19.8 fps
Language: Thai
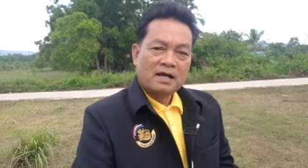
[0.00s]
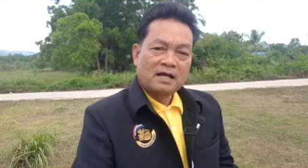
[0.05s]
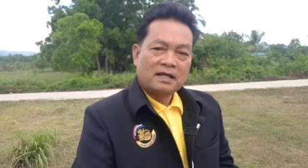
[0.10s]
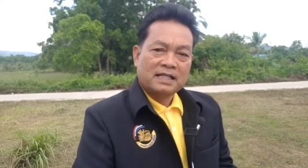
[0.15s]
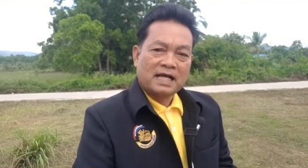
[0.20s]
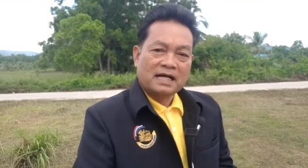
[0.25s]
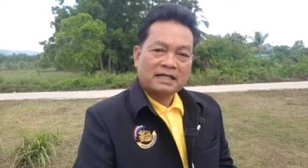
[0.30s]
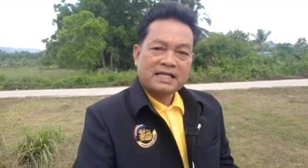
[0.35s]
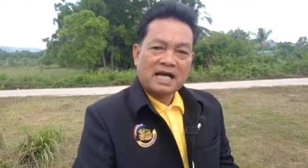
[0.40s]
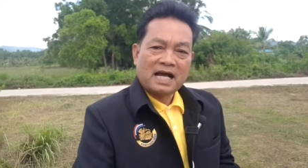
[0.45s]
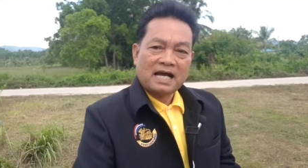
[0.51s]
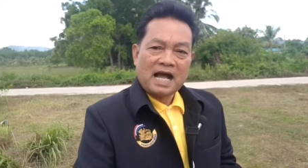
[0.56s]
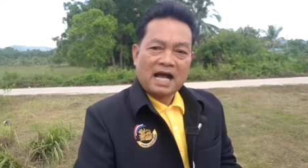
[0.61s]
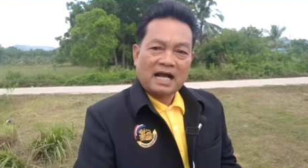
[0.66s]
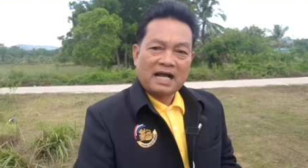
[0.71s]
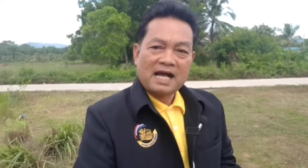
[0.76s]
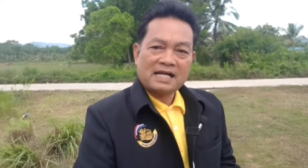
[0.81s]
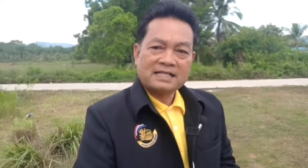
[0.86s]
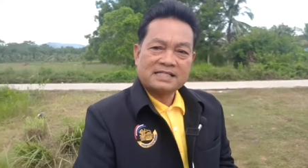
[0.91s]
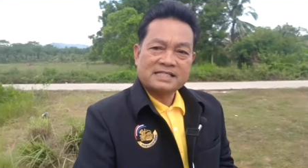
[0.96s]
หลังจากหัก
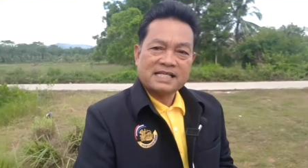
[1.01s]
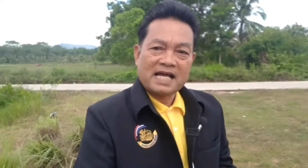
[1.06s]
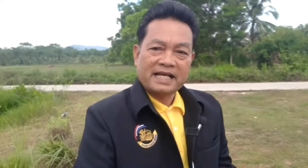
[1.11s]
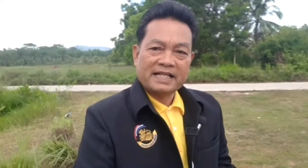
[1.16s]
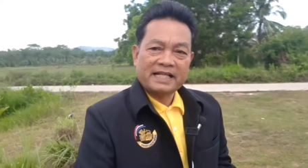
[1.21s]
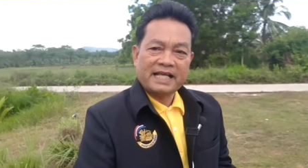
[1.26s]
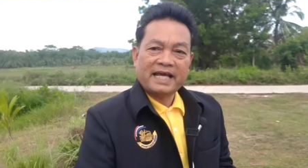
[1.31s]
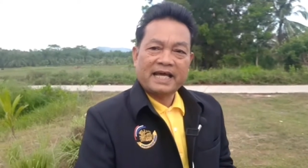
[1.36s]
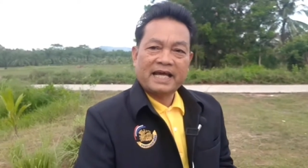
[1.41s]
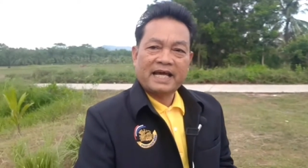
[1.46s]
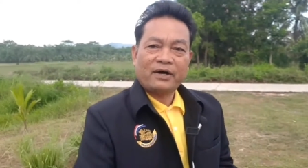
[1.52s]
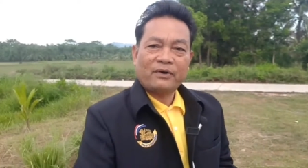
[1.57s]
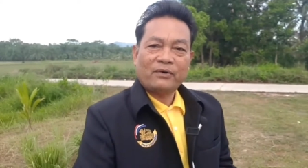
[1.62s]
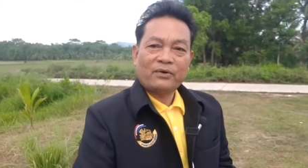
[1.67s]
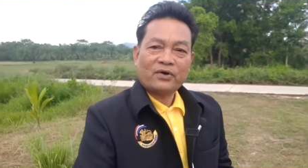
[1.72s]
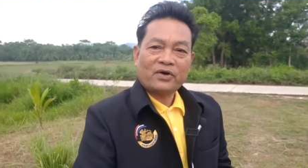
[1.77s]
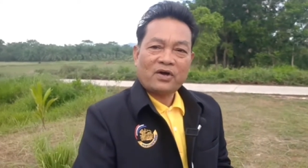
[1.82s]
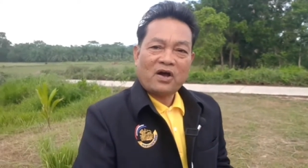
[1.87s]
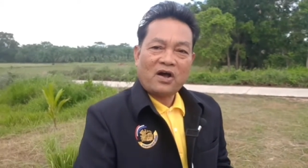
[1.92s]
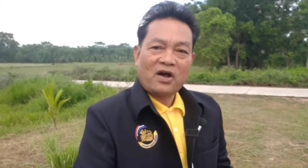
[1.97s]
ค่าใช้จ่ายแล้ว
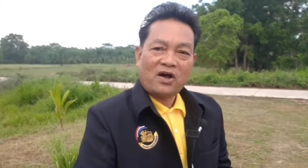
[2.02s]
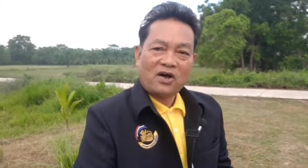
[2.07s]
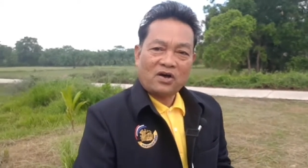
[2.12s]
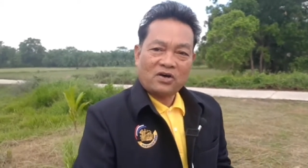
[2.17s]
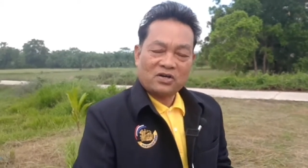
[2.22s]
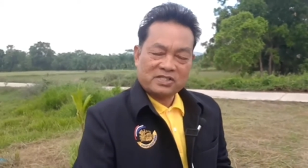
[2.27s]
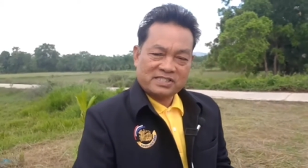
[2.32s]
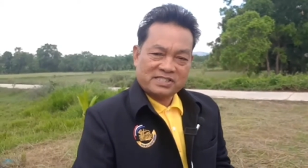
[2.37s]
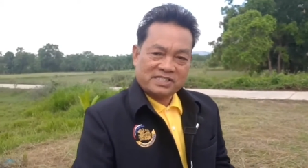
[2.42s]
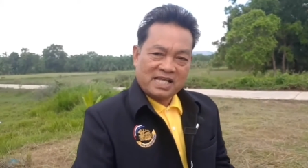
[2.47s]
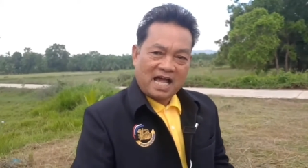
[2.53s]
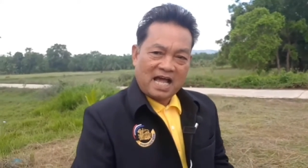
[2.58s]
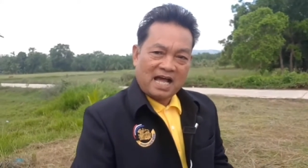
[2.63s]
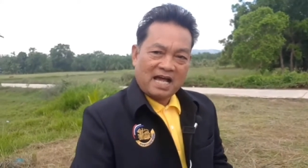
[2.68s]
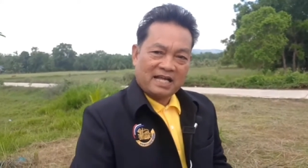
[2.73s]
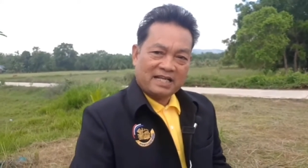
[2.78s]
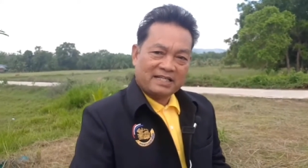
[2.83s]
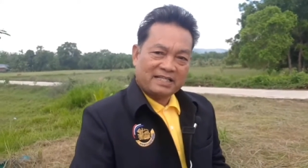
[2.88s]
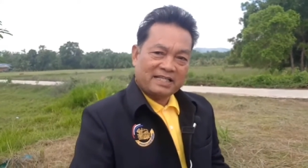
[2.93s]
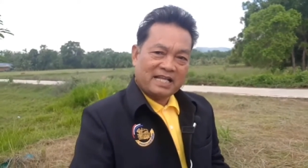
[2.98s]
ก็จะ
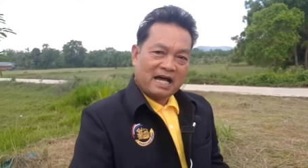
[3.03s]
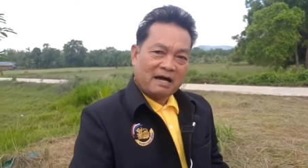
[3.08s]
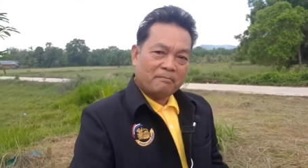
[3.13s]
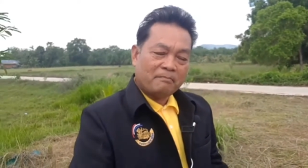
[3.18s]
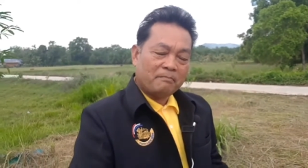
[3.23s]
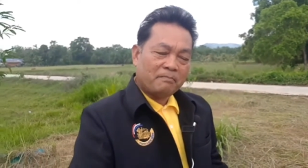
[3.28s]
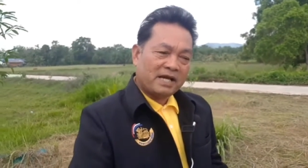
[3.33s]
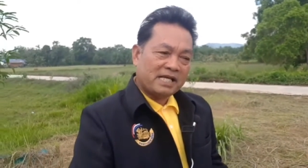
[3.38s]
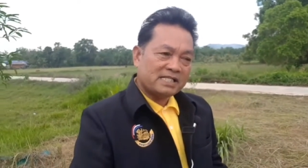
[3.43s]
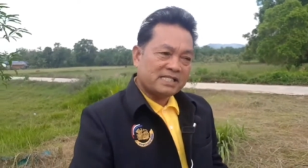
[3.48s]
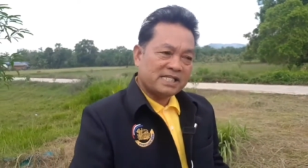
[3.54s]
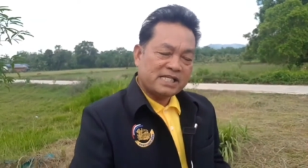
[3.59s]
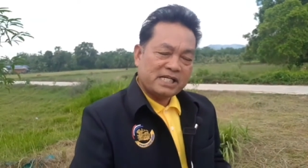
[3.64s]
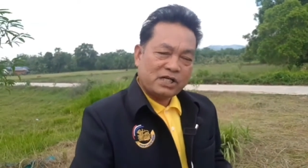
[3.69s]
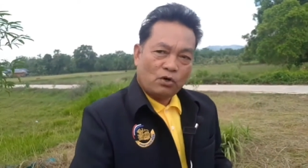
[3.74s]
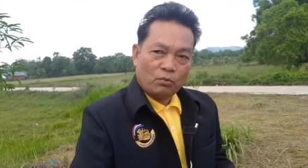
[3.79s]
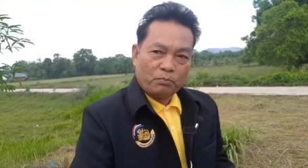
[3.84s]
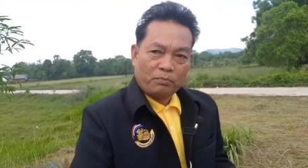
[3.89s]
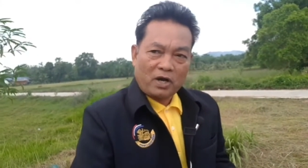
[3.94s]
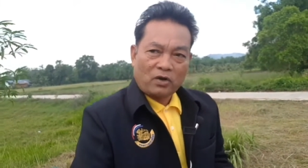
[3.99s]
นำไปซื้อ
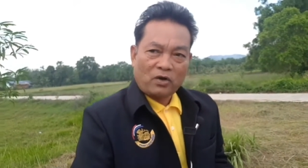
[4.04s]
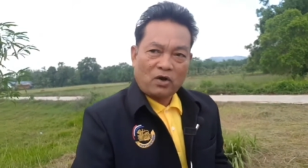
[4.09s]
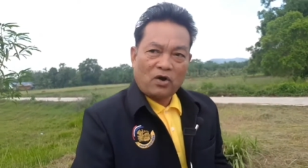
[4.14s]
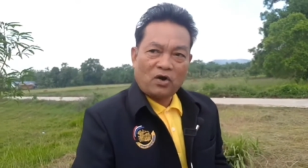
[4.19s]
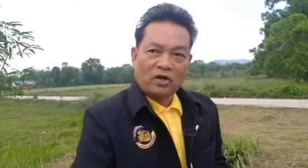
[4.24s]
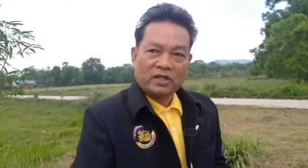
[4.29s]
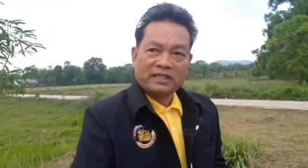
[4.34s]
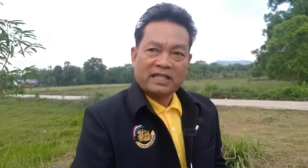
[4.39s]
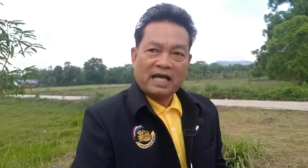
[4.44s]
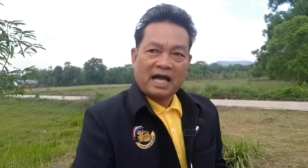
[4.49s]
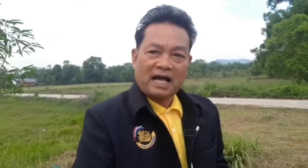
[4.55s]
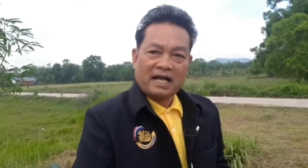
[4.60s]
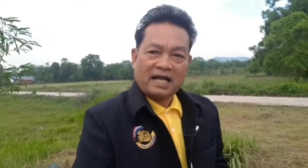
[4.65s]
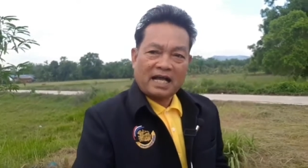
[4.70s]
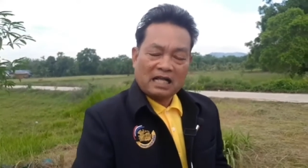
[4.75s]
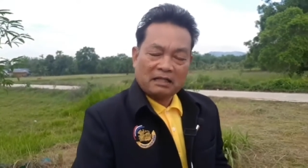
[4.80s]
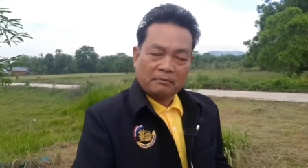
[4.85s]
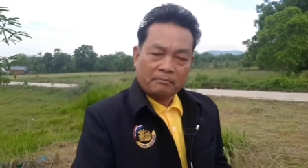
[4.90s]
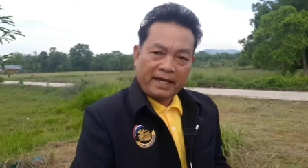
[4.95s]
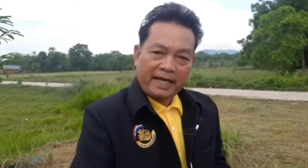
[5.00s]
อุปกรณ์ทาง
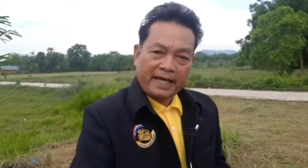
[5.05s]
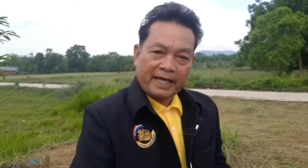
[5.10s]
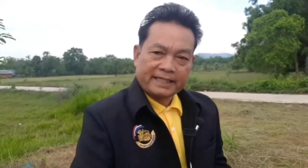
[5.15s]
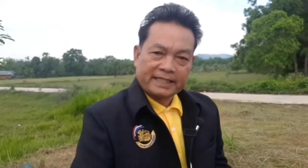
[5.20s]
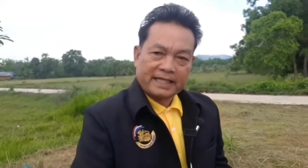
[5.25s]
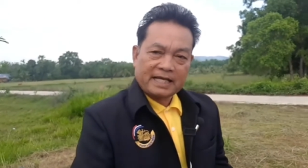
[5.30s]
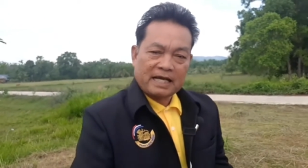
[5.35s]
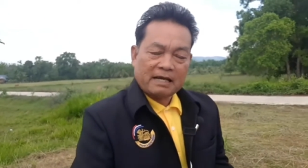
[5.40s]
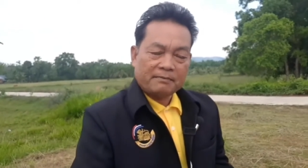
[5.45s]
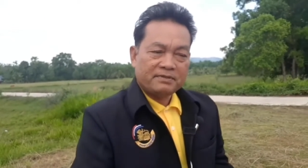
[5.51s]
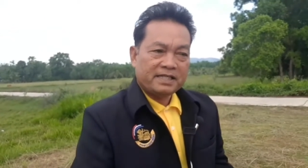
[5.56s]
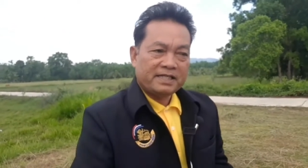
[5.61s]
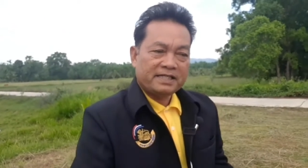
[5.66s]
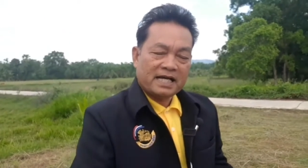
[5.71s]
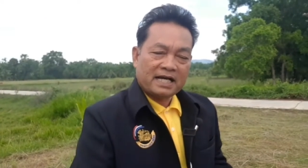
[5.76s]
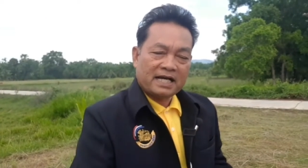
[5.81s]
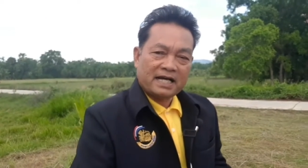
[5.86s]
การแพทย์นะครับที่ยัง